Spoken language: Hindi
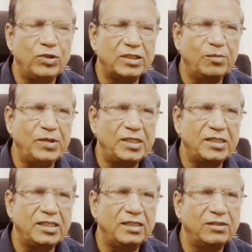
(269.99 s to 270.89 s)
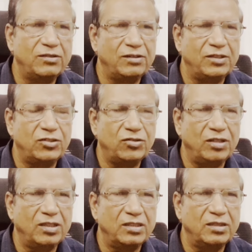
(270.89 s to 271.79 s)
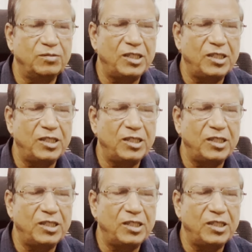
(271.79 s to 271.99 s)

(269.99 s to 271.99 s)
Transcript: वो सम्मिलित हैं तो रस्टॉक्स